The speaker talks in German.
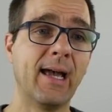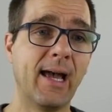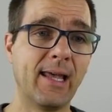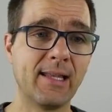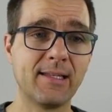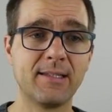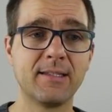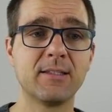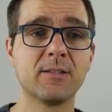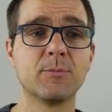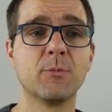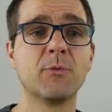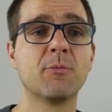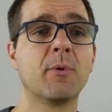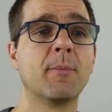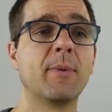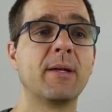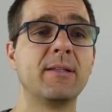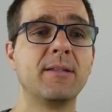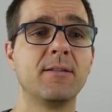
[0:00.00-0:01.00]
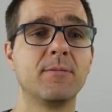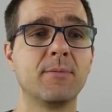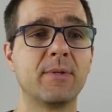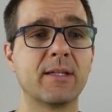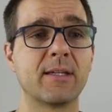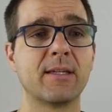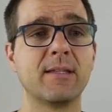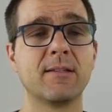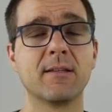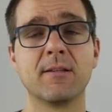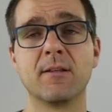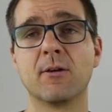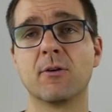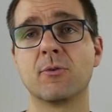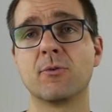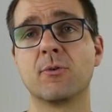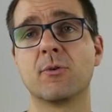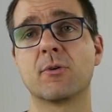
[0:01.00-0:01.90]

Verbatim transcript: Allerdings muss man bei diesem Gerät dann auch